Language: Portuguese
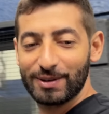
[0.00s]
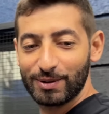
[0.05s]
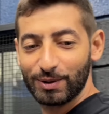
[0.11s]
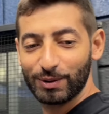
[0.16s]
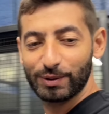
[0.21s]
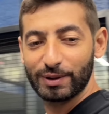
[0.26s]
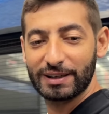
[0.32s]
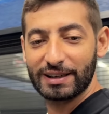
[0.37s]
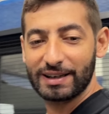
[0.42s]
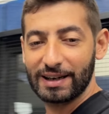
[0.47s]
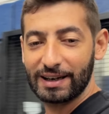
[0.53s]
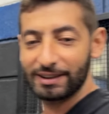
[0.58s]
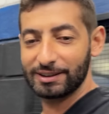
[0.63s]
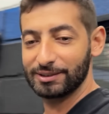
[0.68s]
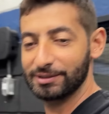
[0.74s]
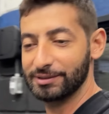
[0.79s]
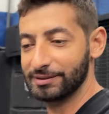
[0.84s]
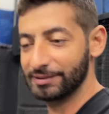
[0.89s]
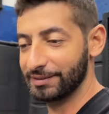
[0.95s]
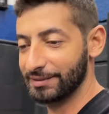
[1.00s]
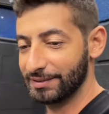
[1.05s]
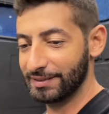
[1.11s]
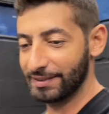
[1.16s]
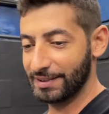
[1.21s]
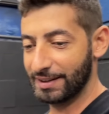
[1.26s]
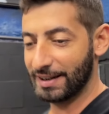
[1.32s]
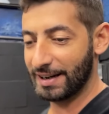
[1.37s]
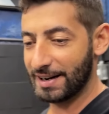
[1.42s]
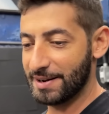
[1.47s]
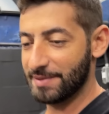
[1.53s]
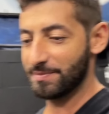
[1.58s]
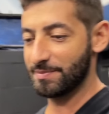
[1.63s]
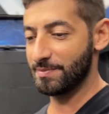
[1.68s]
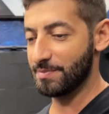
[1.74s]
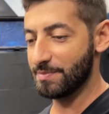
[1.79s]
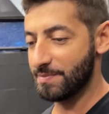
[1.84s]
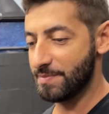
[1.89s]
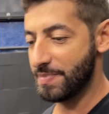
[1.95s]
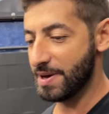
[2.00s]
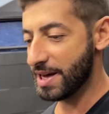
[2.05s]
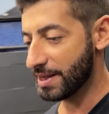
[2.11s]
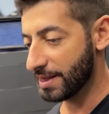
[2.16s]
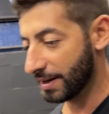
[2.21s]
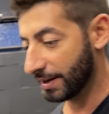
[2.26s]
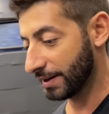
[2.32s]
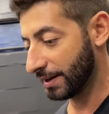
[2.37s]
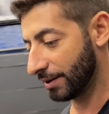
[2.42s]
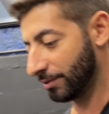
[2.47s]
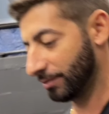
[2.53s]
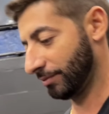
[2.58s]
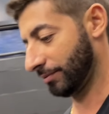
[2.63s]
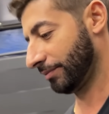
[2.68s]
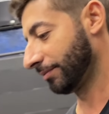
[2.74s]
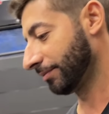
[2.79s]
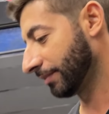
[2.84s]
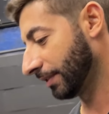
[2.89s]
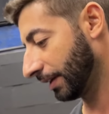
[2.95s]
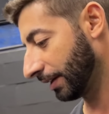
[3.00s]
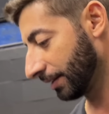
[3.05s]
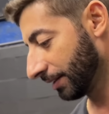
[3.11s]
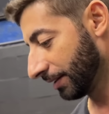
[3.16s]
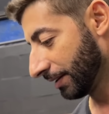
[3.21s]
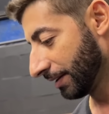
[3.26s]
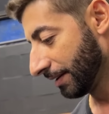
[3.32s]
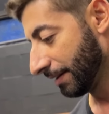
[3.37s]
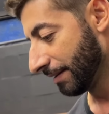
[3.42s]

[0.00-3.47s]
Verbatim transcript: o gol do Ricardo. Cara, bem legal, né?